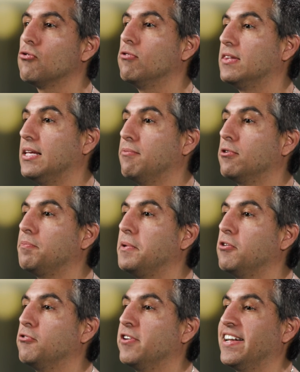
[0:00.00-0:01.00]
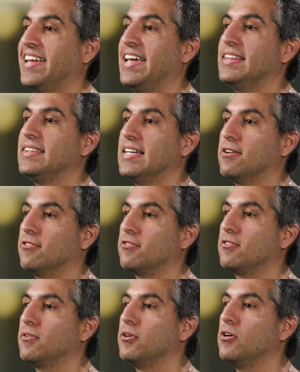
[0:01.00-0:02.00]
cultivos
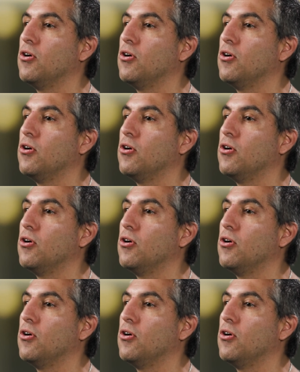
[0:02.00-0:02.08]
bioenergéticos